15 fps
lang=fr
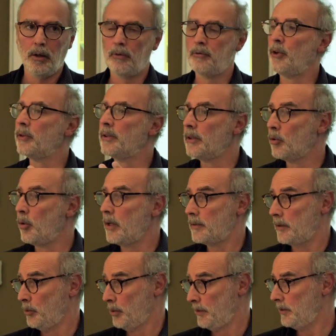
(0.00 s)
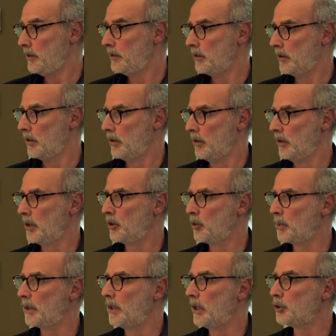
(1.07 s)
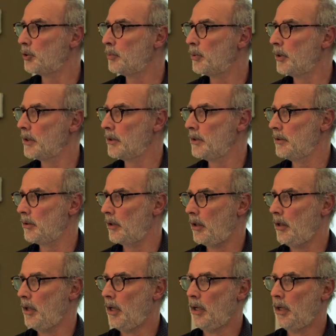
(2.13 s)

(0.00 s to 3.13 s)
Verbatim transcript: Vendre des droits, c'est aussi récupérer de l'argent pour un éditeur.